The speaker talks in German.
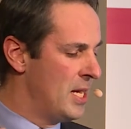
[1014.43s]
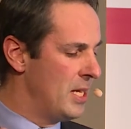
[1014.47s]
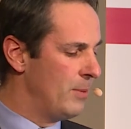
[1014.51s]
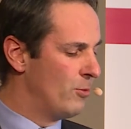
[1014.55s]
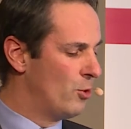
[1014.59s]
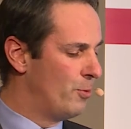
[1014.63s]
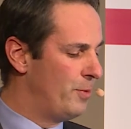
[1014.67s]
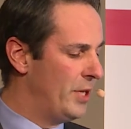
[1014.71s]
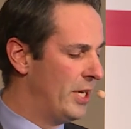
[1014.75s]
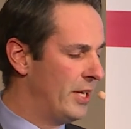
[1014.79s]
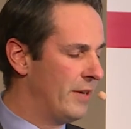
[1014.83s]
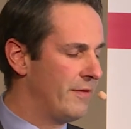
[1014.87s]

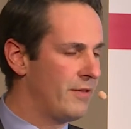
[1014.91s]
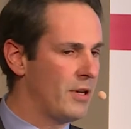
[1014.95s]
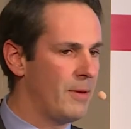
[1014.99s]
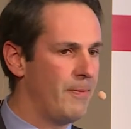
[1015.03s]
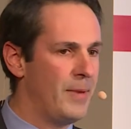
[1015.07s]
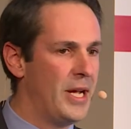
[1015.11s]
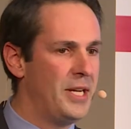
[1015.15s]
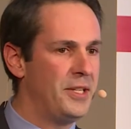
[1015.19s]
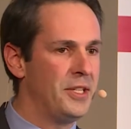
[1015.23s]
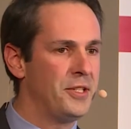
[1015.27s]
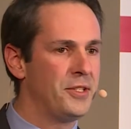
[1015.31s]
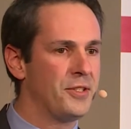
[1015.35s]

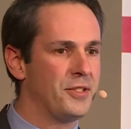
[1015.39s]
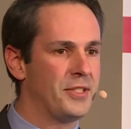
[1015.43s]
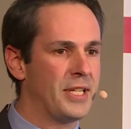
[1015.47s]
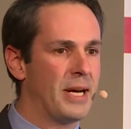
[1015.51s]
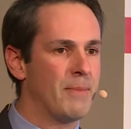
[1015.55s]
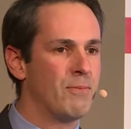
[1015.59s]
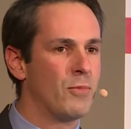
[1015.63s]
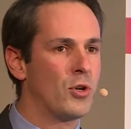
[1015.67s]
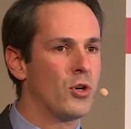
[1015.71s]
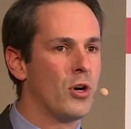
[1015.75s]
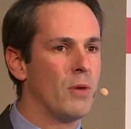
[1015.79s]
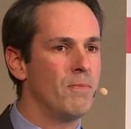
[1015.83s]
Immobilienverbände
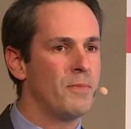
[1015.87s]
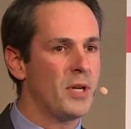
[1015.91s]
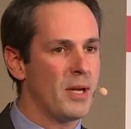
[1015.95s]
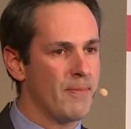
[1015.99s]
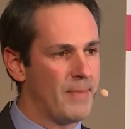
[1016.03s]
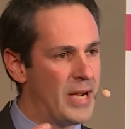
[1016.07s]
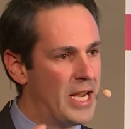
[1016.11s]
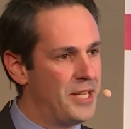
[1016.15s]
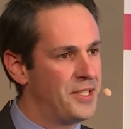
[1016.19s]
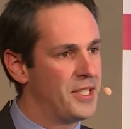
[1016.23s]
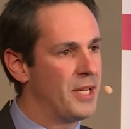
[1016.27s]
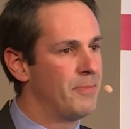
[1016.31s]
zusammenkommen,
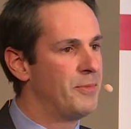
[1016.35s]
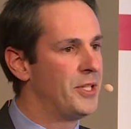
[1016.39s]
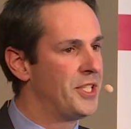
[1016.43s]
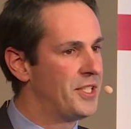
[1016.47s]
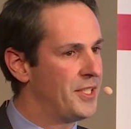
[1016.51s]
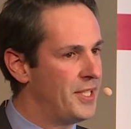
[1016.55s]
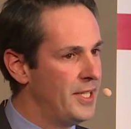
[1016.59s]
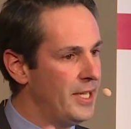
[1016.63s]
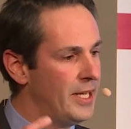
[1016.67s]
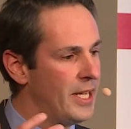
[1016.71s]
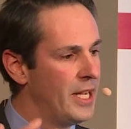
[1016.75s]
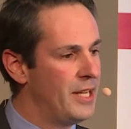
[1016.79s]
gemeinsame
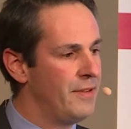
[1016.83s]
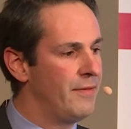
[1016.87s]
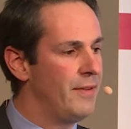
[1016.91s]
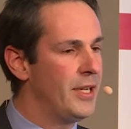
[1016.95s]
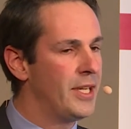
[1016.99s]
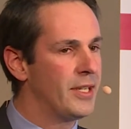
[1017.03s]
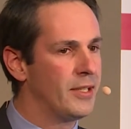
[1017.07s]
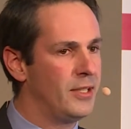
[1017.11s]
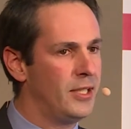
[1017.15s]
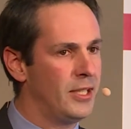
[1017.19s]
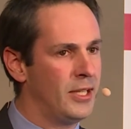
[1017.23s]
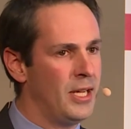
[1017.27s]
Ziele
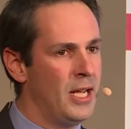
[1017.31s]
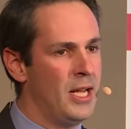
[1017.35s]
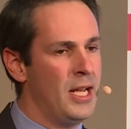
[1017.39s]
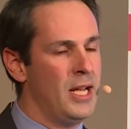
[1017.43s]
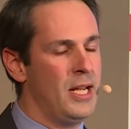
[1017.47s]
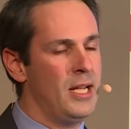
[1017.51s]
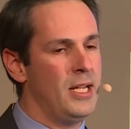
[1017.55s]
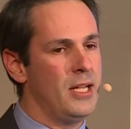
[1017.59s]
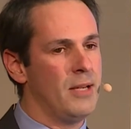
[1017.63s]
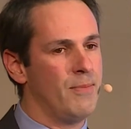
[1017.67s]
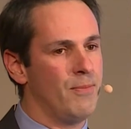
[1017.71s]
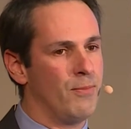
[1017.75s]
entwickeln,
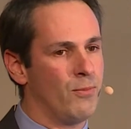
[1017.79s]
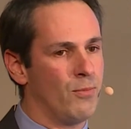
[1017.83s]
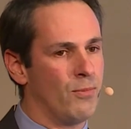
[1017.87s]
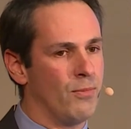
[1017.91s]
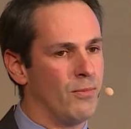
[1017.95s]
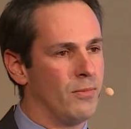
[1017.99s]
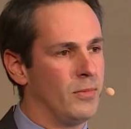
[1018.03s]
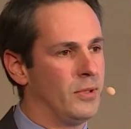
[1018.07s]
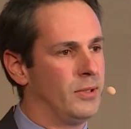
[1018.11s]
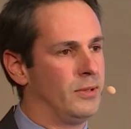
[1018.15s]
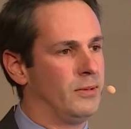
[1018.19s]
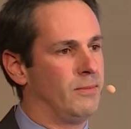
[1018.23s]

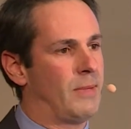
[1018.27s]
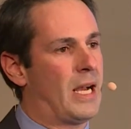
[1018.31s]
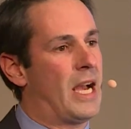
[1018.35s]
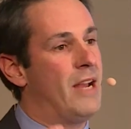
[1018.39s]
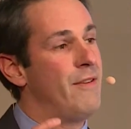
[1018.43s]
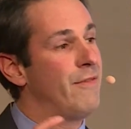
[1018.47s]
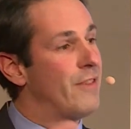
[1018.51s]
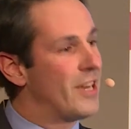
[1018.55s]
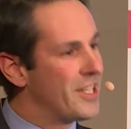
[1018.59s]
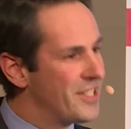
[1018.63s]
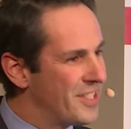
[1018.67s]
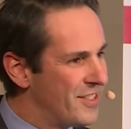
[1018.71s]
im äh,
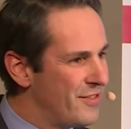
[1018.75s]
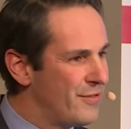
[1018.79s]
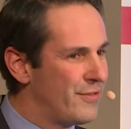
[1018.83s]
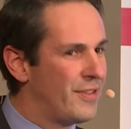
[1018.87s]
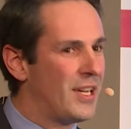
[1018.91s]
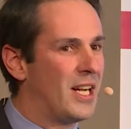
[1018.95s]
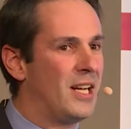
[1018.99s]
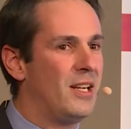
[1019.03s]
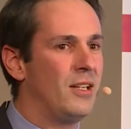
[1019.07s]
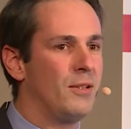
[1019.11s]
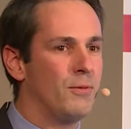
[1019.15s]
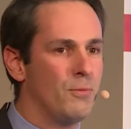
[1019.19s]
einfachsten
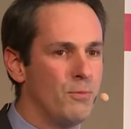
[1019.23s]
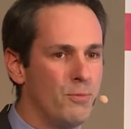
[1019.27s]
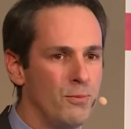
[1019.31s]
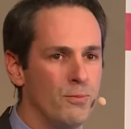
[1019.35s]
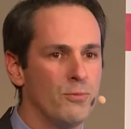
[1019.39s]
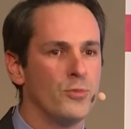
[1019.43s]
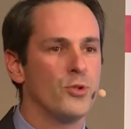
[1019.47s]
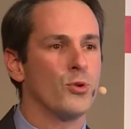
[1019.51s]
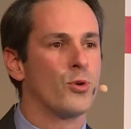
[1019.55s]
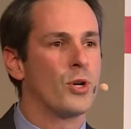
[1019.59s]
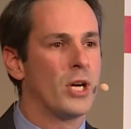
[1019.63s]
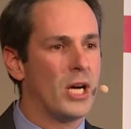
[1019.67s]
Fall
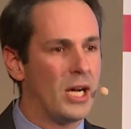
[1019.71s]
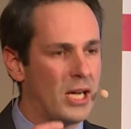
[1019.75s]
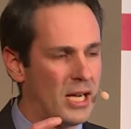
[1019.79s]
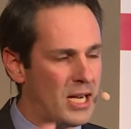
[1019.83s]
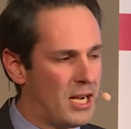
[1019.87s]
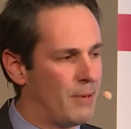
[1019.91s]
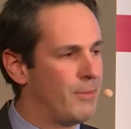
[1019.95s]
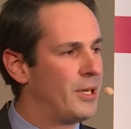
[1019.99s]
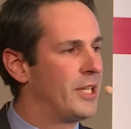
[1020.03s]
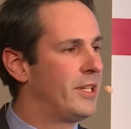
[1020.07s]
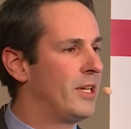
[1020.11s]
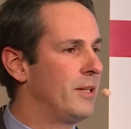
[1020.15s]
sogar
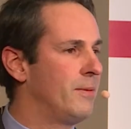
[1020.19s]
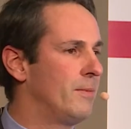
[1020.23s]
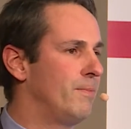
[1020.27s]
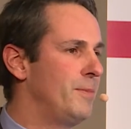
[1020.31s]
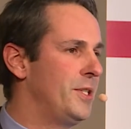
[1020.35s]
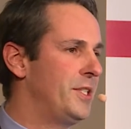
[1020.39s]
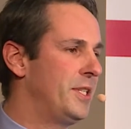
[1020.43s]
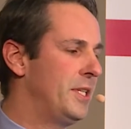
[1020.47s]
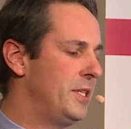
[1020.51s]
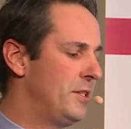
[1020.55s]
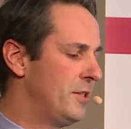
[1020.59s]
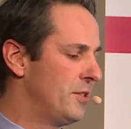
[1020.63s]
aber dann
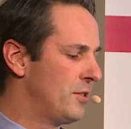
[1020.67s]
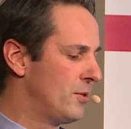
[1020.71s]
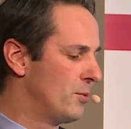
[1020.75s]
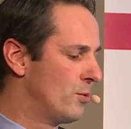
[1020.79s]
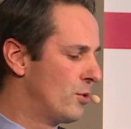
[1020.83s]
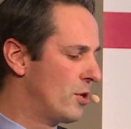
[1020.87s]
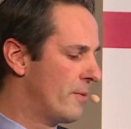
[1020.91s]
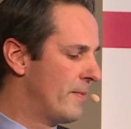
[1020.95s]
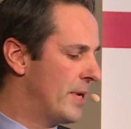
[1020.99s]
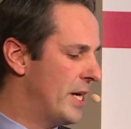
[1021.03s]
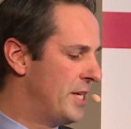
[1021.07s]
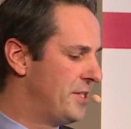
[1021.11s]
bis hin
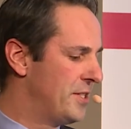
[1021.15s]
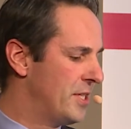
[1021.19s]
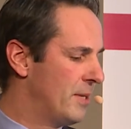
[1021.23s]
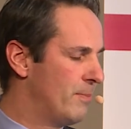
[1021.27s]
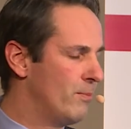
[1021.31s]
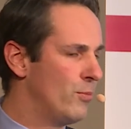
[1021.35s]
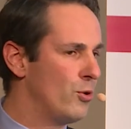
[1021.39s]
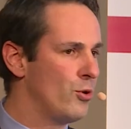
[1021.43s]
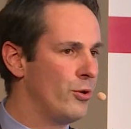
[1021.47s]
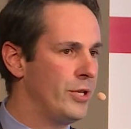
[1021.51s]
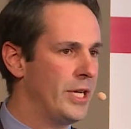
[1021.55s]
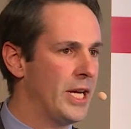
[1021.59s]
zu
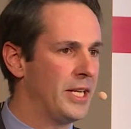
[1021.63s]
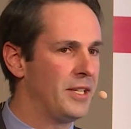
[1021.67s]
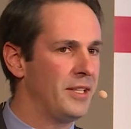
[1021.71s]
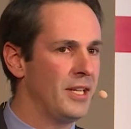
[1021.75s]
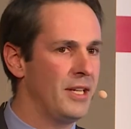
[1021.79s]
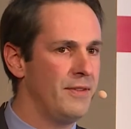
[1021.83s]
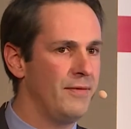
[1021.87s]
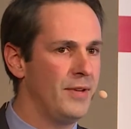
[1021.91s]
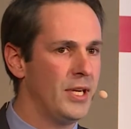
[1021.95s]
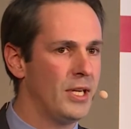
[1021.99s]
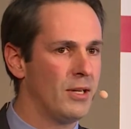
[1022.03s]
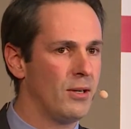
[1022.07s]
gemeinsamen
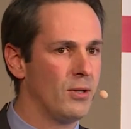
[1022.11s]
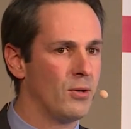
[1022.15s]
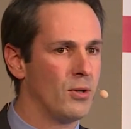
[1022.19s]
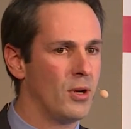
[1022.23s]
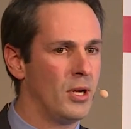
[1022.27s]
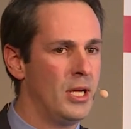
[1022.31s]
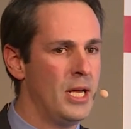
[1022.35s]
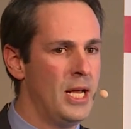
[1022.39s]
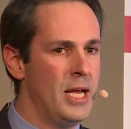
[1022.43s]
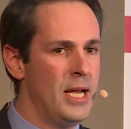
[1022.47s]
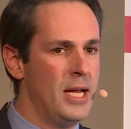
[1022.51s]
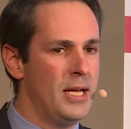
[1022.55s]

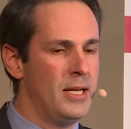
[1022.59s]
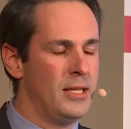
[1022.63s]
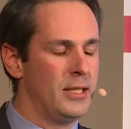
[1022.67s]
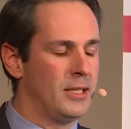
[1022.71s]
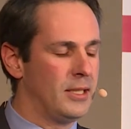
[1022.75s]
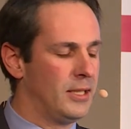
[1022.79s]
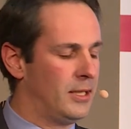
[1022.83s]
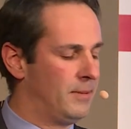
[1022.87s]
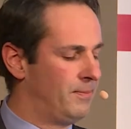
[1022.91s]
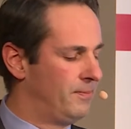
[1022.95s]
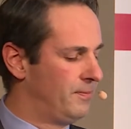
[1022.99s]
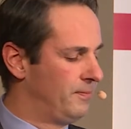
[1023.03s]
Projektentwicklungen,
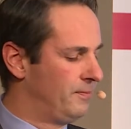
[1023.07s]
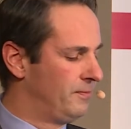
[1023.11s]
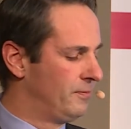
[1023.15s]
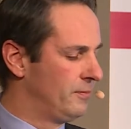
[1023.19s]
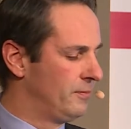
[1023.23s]
ähm,